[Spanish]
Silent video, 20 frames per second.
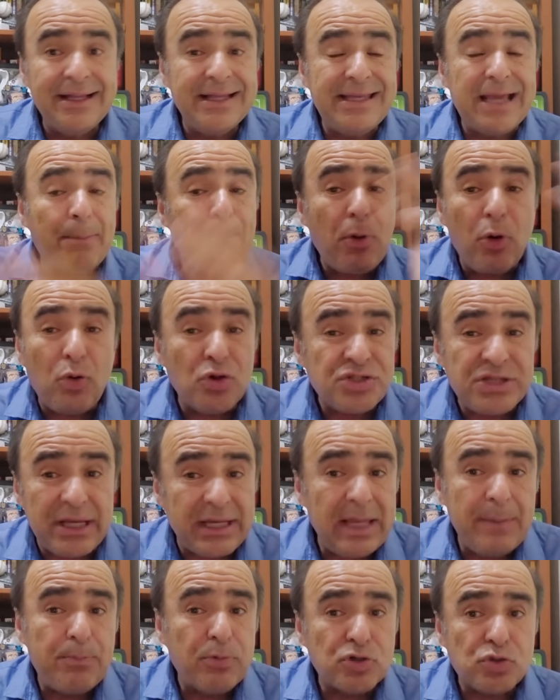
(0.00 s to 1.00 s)
Ya pocos
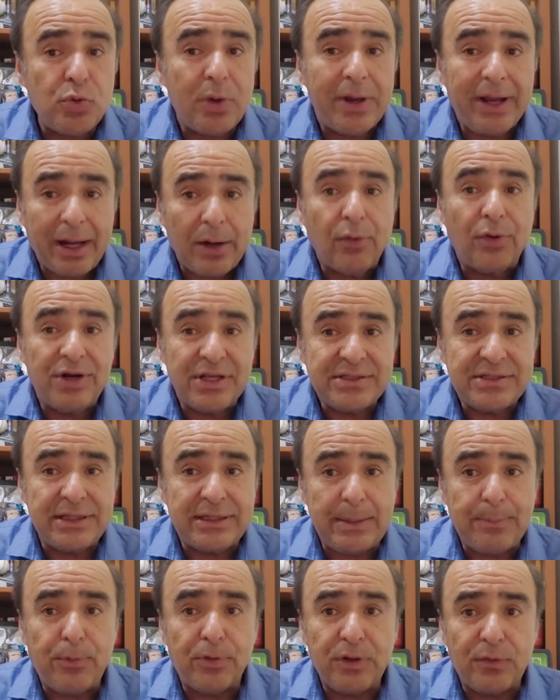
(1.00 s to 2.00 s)
equipos juegan con este
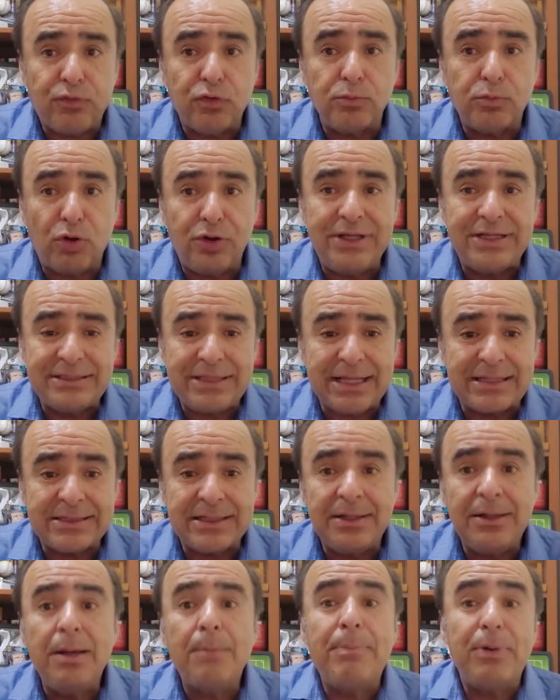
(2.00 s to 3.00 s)
tipo de
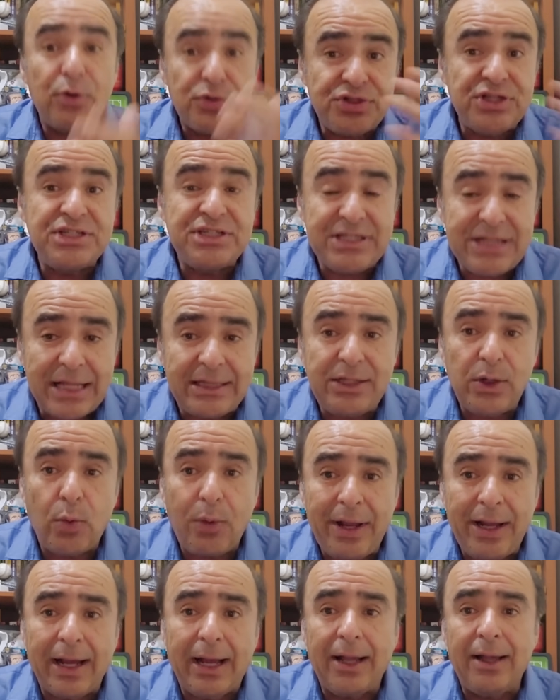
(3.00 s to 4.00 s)
futbolistas, pero Cincinnati
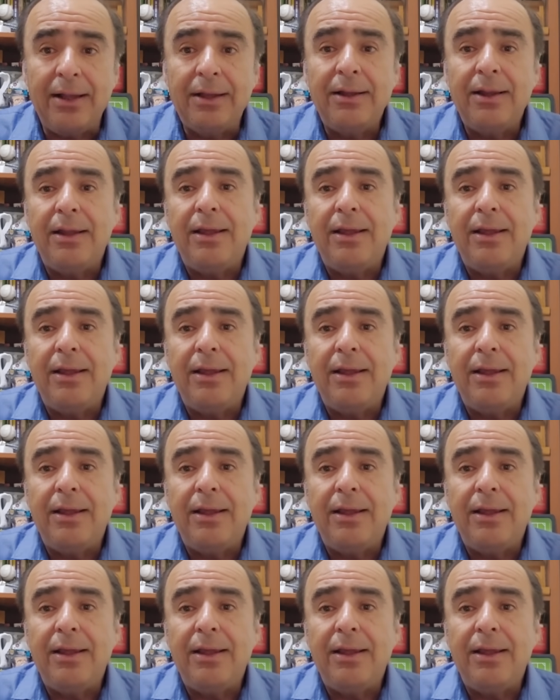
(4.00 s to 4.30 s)
juega.